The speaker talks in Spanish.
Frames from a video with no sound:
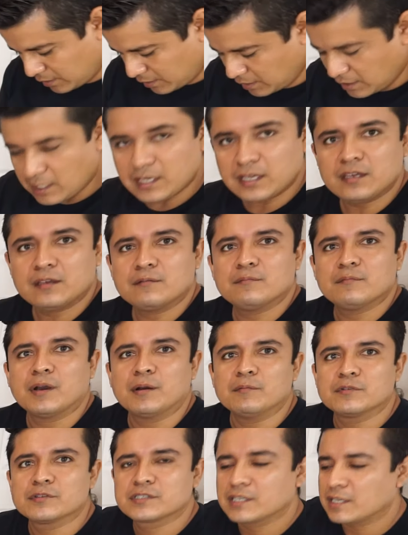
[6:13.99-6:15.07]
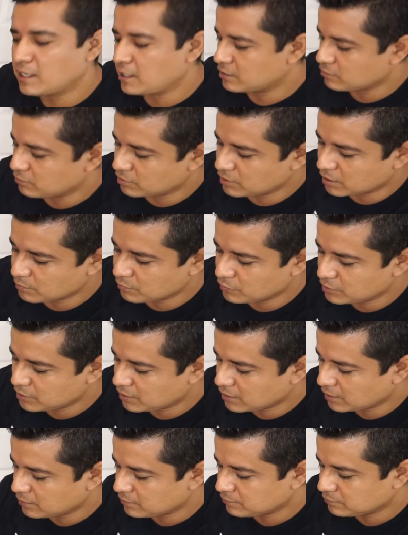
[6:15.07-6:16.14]
y vamos a escuchar
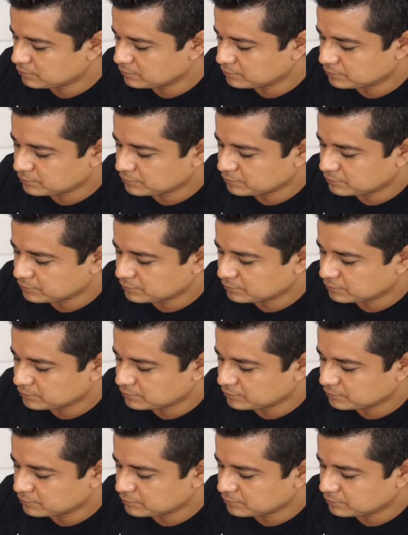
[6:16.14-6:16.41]
música